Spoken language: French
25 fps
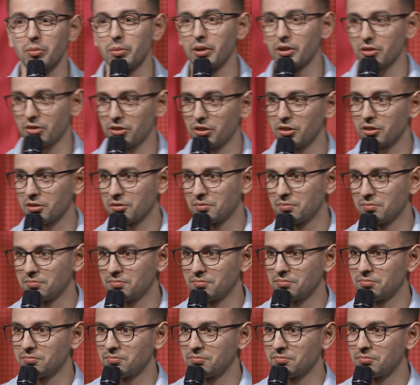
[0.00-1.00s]
ce marqueur
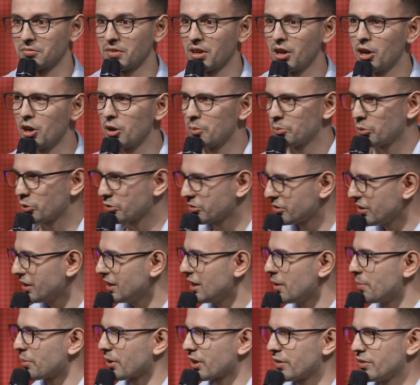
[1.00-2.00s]
Pensez
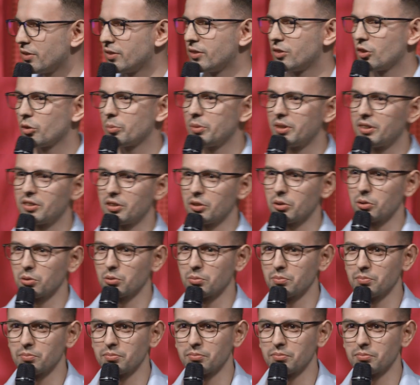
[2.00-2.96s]
à la prévision météo.